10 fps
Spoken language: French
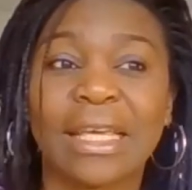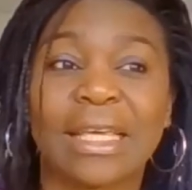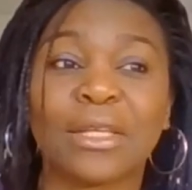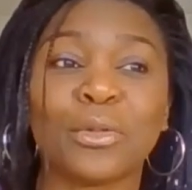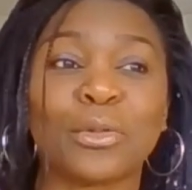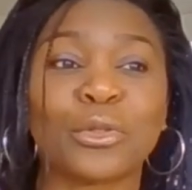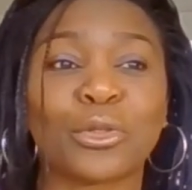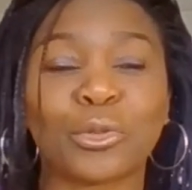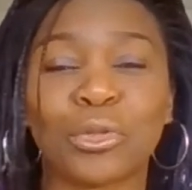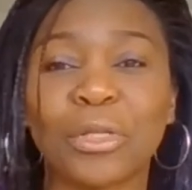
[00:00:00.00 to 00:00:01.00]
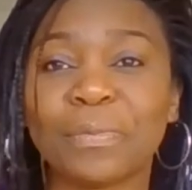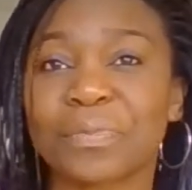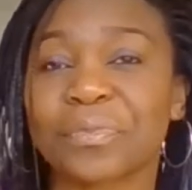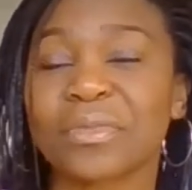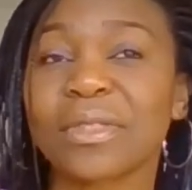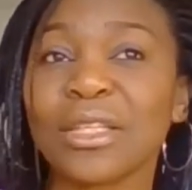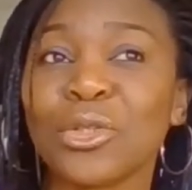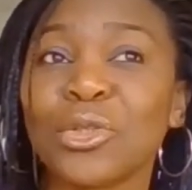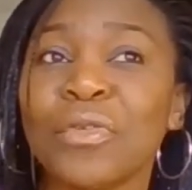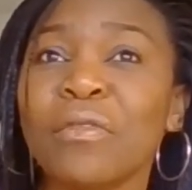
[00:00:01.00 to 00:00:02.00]
Et donc aujourd'hui,
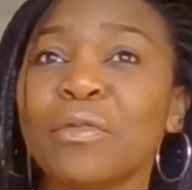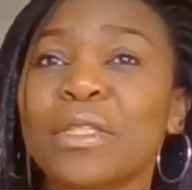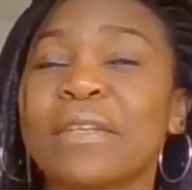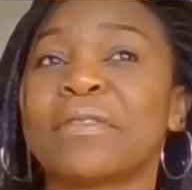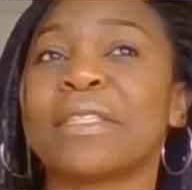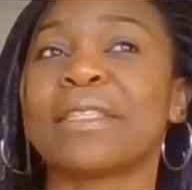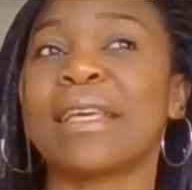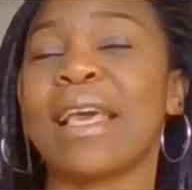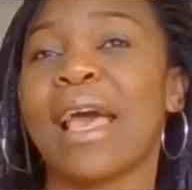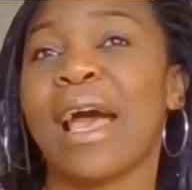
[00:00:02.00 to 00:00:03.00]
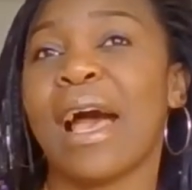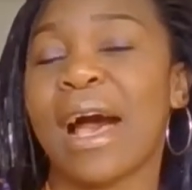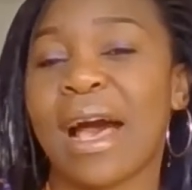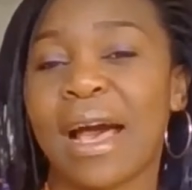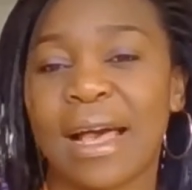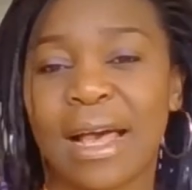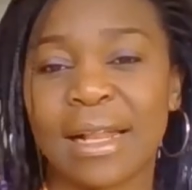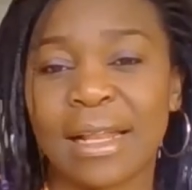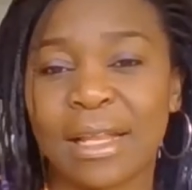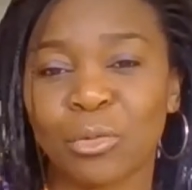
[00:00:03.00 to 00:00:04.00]
je viens vous inviter à,
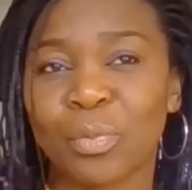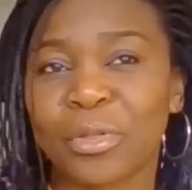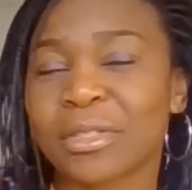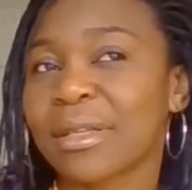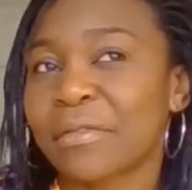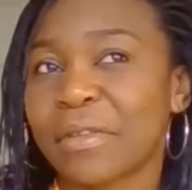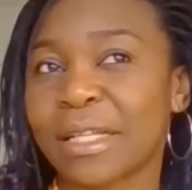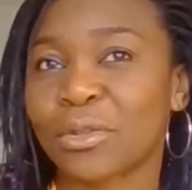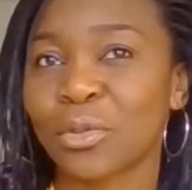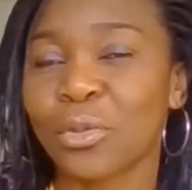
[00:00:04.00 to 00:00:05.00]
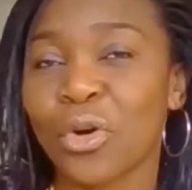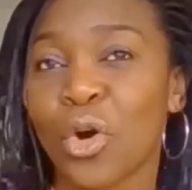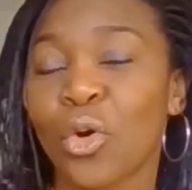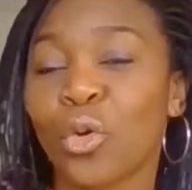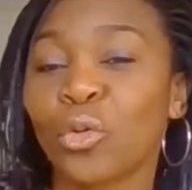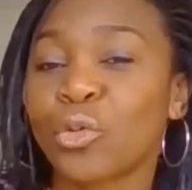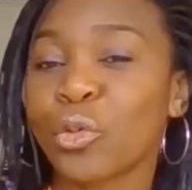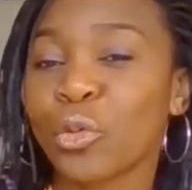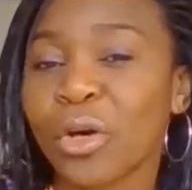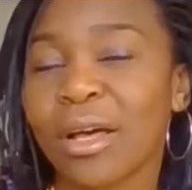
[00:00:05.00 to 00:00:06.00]
une petite réflexion
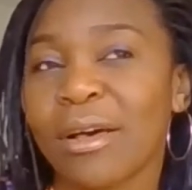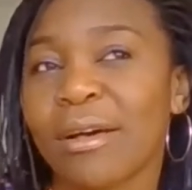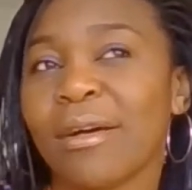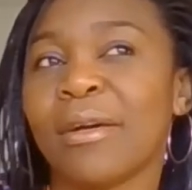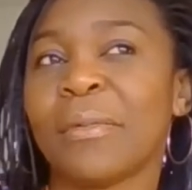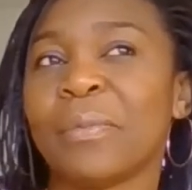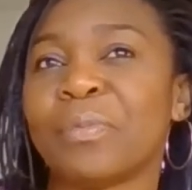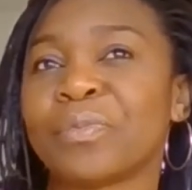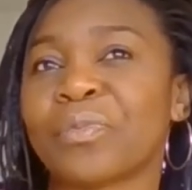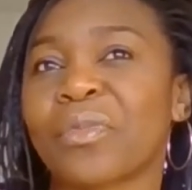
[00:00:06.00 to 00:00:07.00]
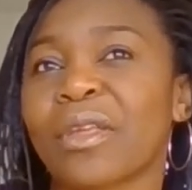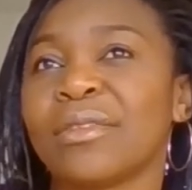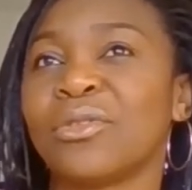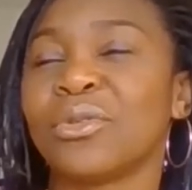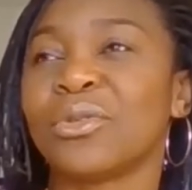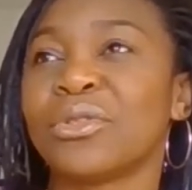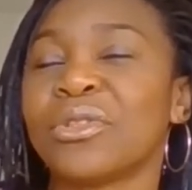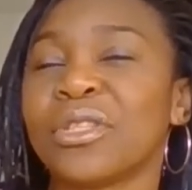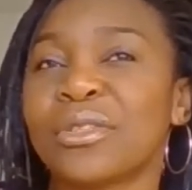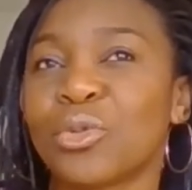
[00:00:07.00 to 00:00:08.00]
autour euh,
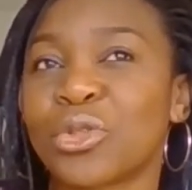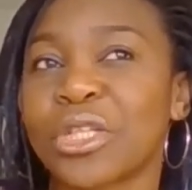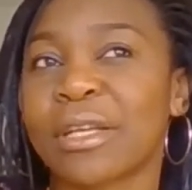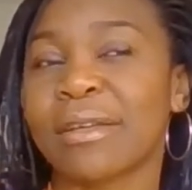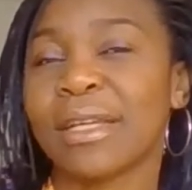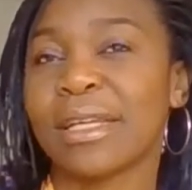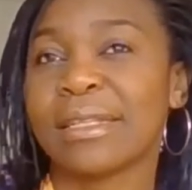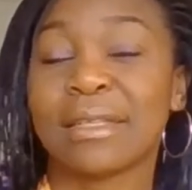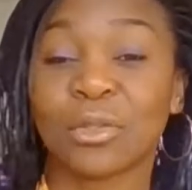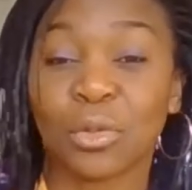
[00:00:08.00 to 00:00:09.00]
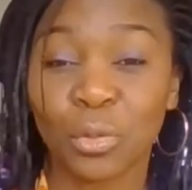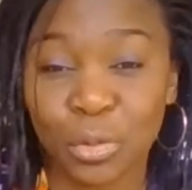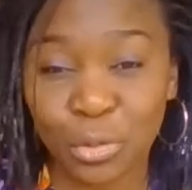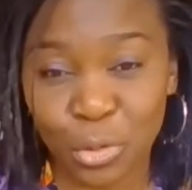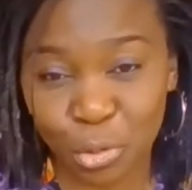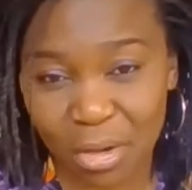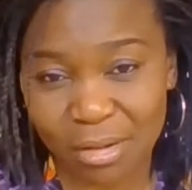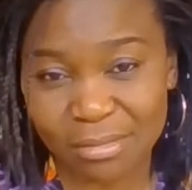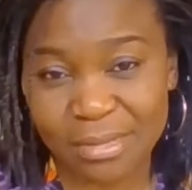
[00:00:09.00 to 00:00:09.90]
d'un sujet, c'est celui du choix.